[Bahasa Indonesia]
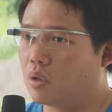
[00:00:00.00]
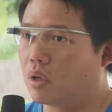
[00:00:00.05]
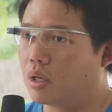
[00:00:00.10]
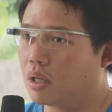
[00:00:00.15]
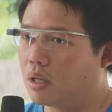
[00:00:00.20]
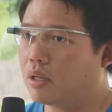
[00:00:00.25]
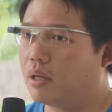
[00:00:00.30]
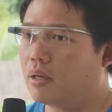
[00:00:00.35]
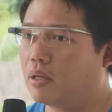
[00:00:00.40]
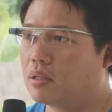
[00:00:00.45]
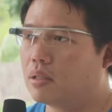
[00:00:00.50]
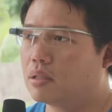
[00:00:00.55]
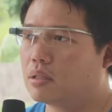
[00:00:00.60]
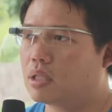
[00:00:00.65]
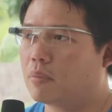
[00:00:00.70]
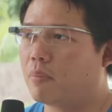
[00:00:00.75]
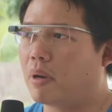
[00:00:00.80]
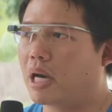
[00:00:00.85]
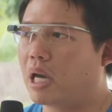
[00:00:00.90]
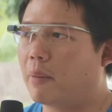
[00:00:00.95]
Google
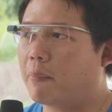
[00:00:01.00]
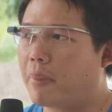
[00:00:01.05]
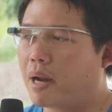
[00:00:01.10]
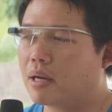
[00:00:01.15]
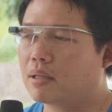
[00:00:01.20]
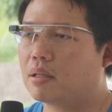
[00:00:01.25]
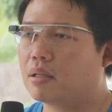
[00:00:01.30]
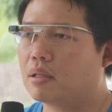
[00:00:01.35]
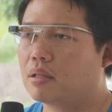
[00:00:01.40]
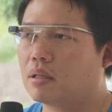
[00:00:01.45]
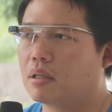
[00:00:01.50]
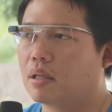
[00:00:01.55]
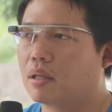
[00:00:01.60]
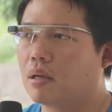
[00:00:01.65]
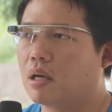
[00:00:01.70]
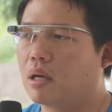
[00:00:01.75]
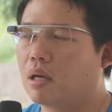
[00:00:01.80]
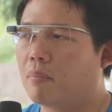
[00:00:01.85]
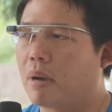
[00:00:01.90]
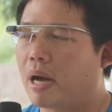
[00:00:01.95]
sebagai part
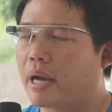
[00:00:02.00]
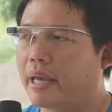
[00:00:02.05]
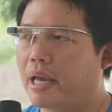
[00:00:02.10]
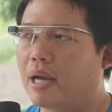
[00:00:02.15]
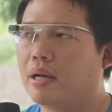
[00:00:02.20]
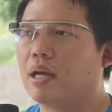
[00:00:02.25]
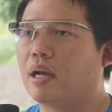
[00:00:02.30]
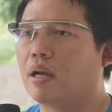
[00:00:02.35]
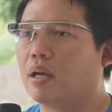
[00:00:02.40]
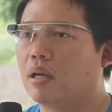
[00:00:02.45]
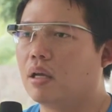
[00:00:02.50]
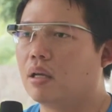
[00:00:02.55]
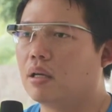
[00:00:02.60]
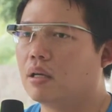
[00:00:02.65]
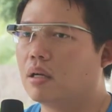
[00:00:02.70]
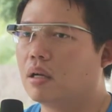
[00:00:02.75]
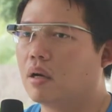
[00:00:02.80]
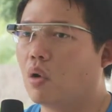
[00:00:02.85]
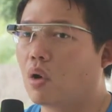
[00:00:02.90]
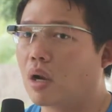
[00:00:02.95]
uh, bagian
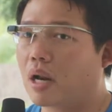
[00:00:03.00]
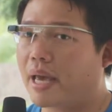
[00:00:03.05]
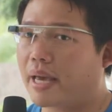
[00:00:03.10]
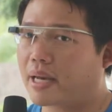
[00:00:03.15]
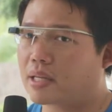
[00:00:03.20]
dari Google